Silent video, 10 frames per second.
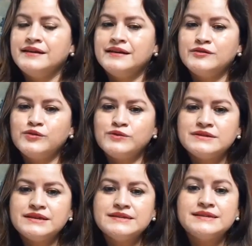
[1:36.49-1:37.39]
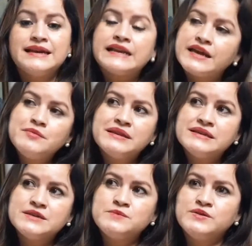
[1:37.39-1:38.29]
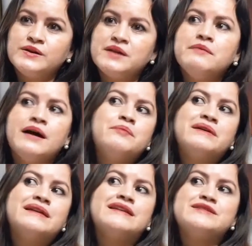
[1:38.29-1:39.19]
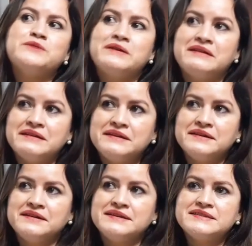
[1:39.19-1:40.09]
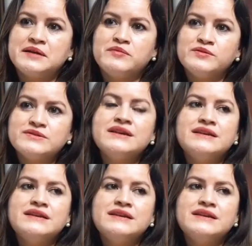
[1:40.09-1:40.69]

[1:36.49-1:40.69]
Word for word: Entonces, el régimen de excepción es más para la ciudadanía y estamos